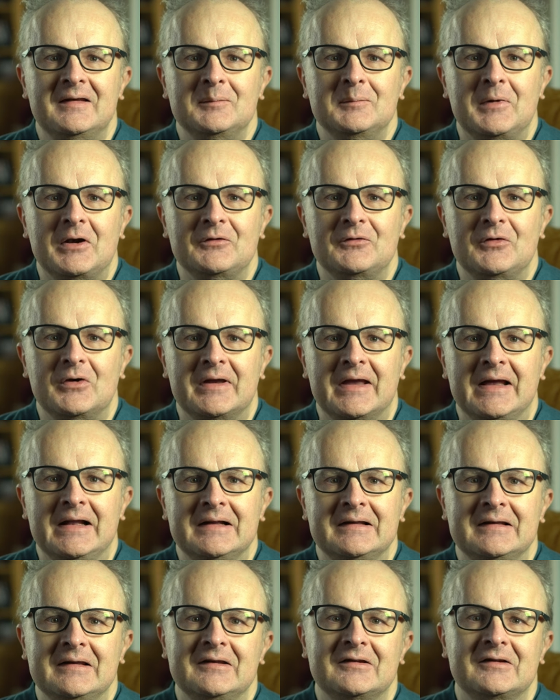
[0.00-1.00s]
die man für
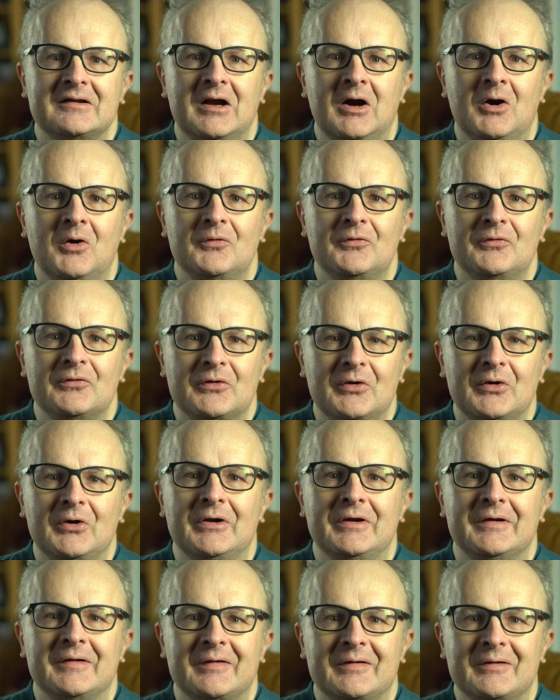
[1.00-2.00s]
Geld nicht kaufen
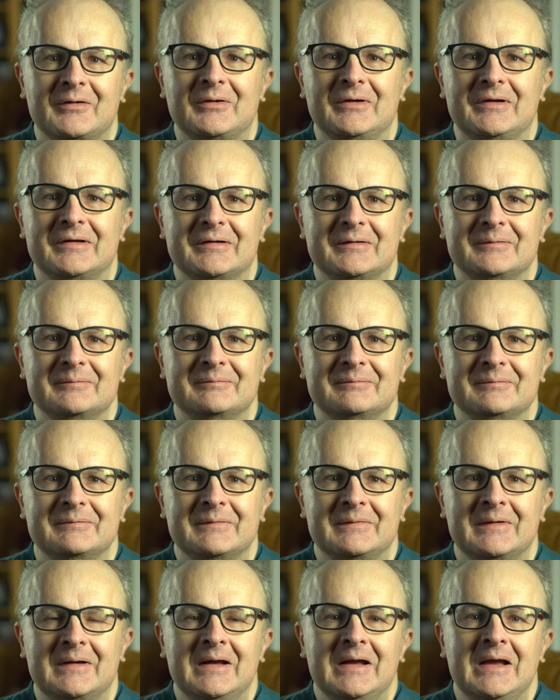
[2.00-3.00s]
können sollte.
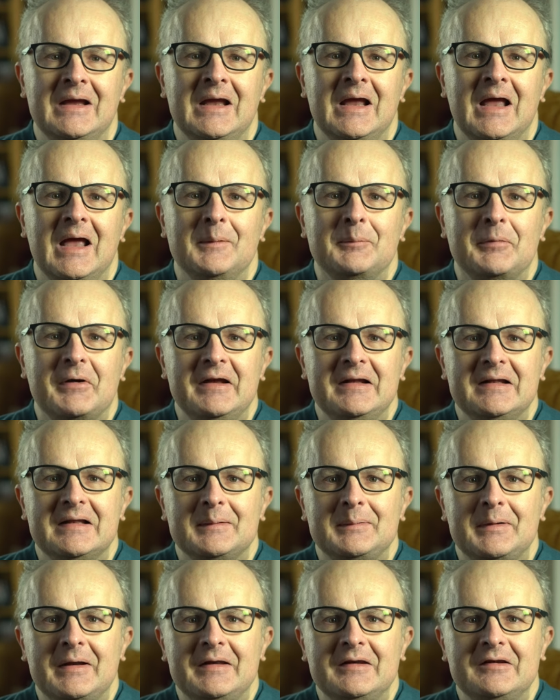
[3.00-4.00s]
Er bringt
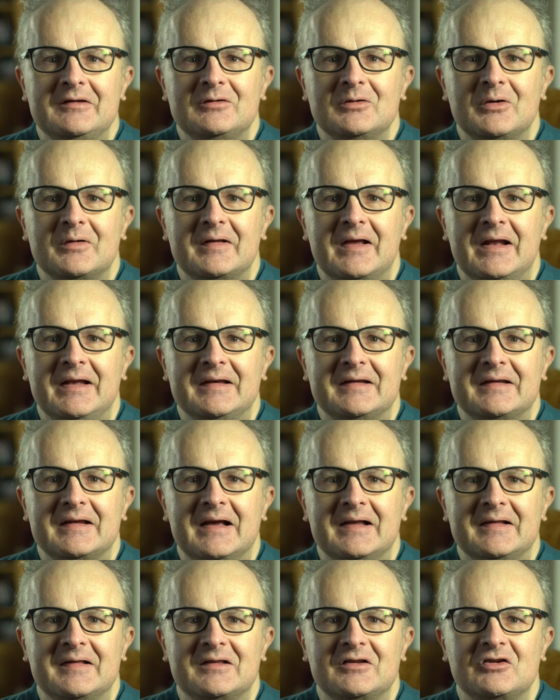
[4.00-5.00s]
aber nicht nur seine
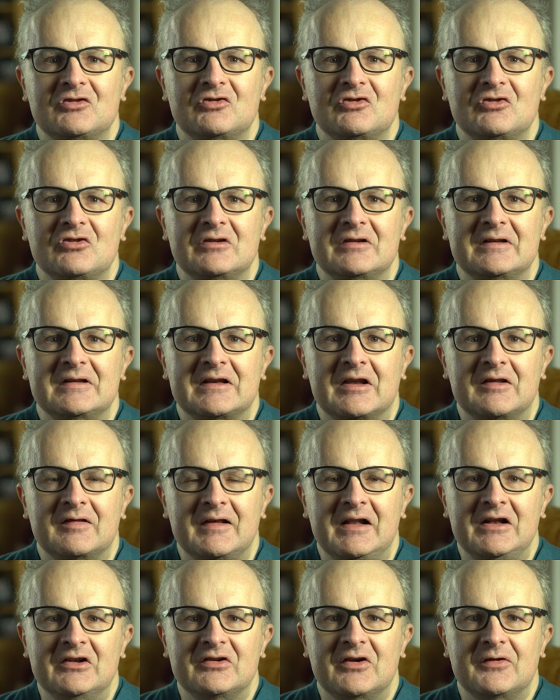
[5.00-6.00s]
drastischen
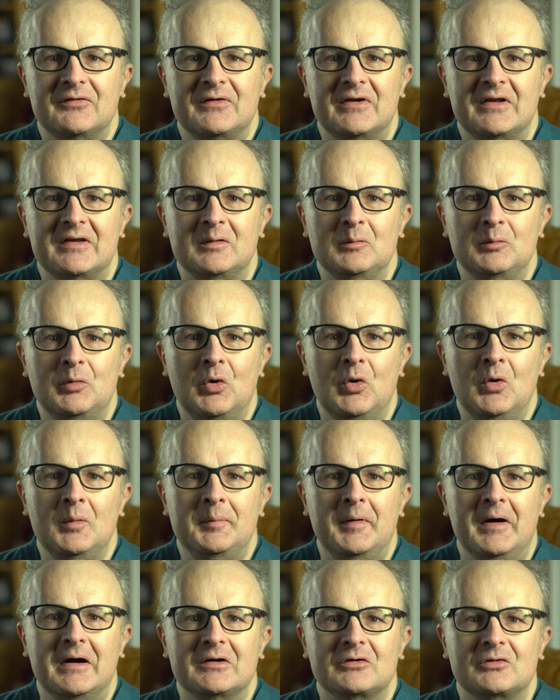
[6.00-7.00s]
gesellschaftlichen
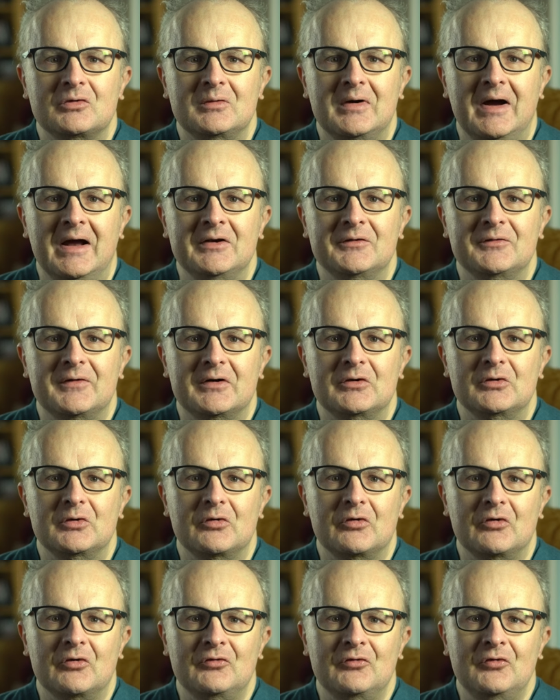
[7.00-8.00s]
Beobachtungen einfach
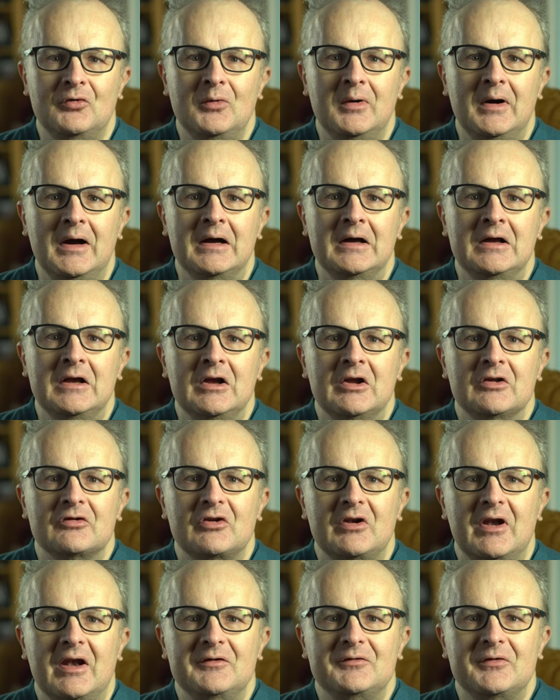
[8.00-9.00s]
nur so vor,
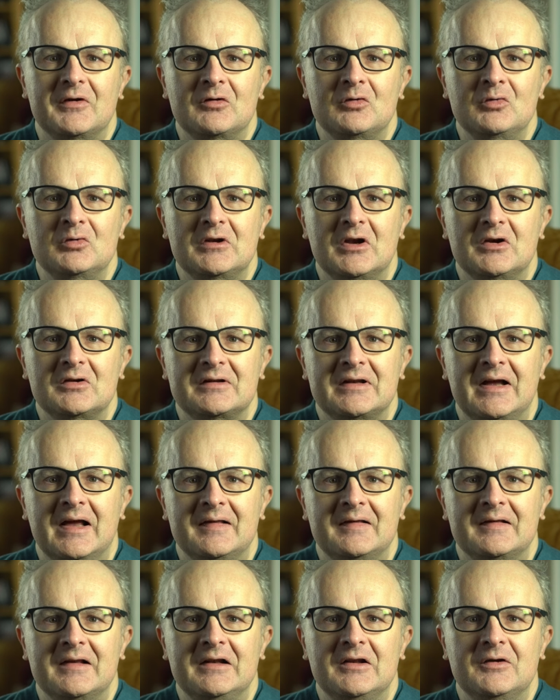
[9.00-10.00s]
sondern versucht auch
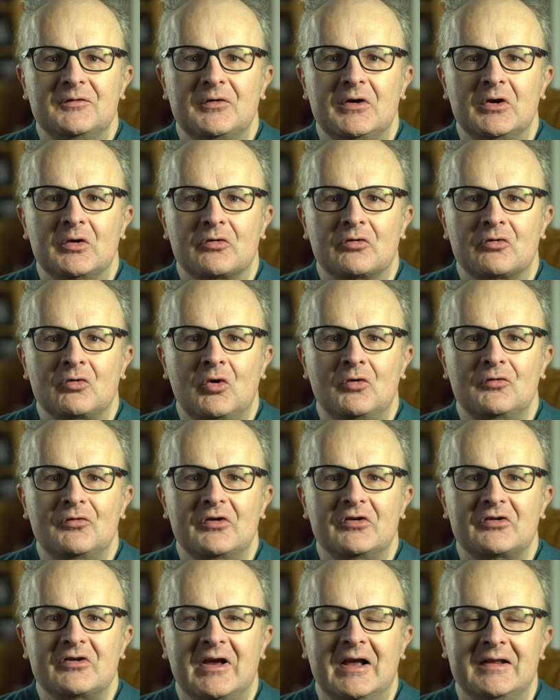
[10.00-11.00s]
tatsächlich
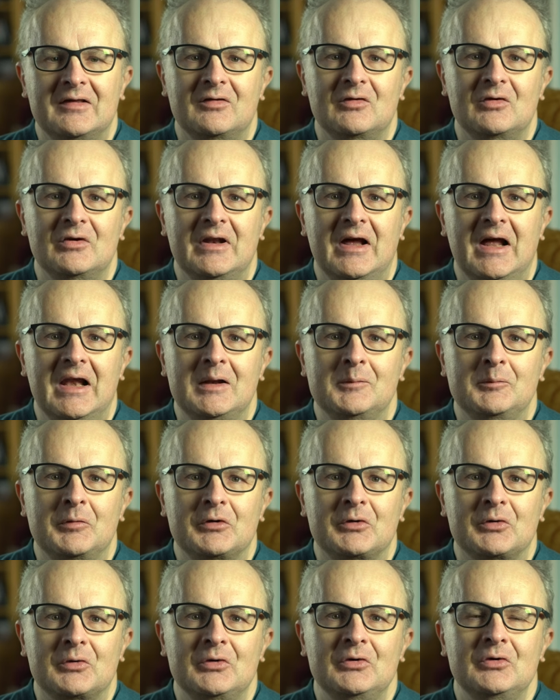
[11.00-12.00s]
philosophisch rationale
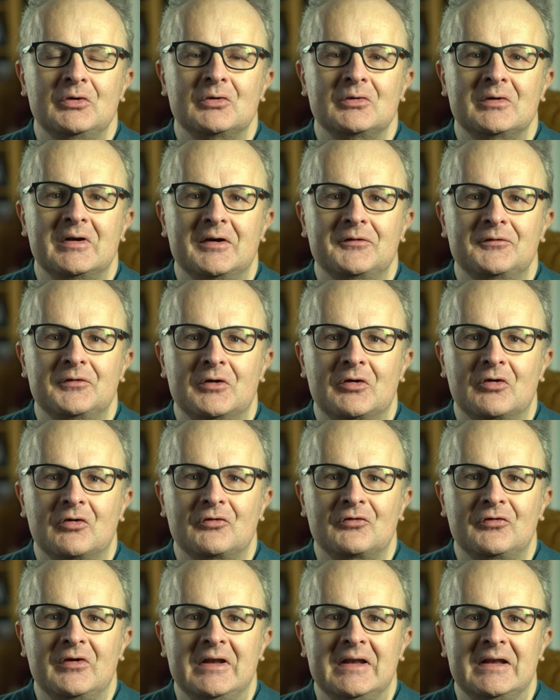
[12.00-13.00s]
Begründungen dafür zu
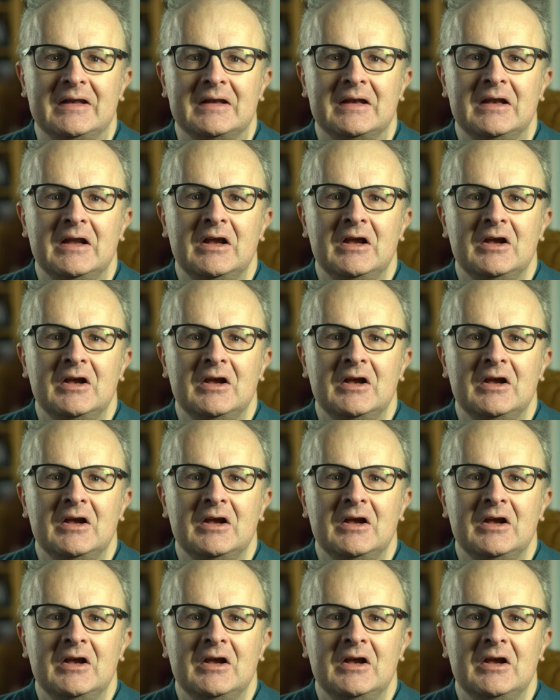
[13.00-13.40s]
finden,